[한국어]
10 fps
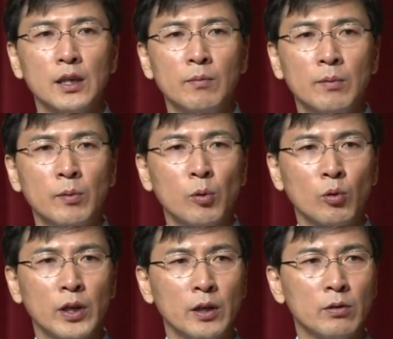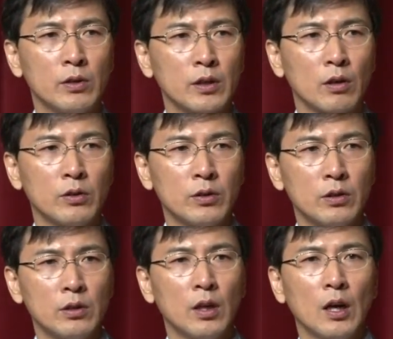이 메모 보고 내용은
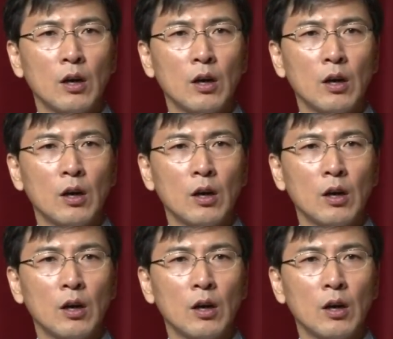건,